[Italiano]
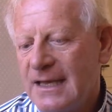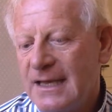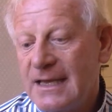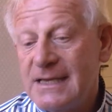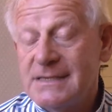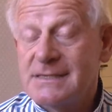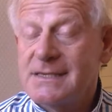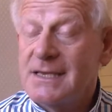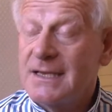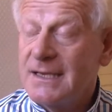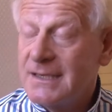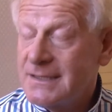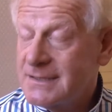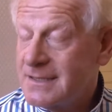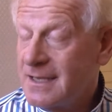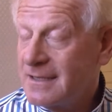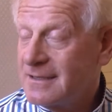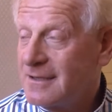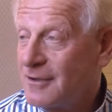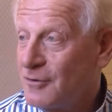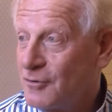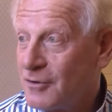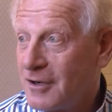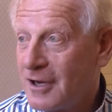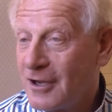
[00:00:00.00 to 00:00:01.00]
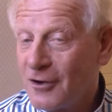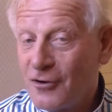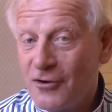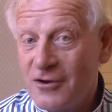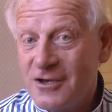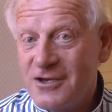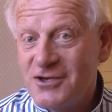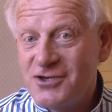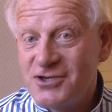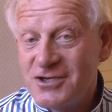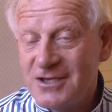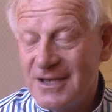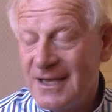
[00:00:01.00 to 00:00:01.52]
È stata una
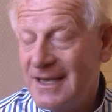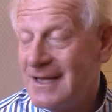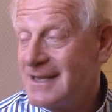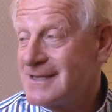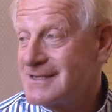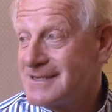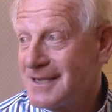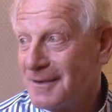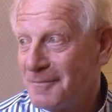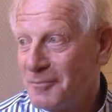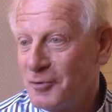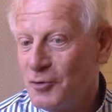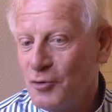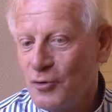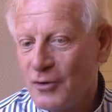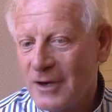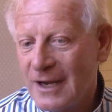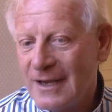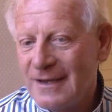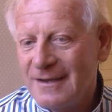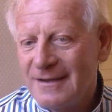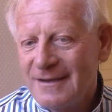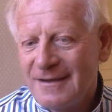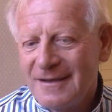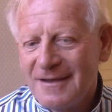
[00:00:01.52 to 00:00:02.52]
coincidenza pura,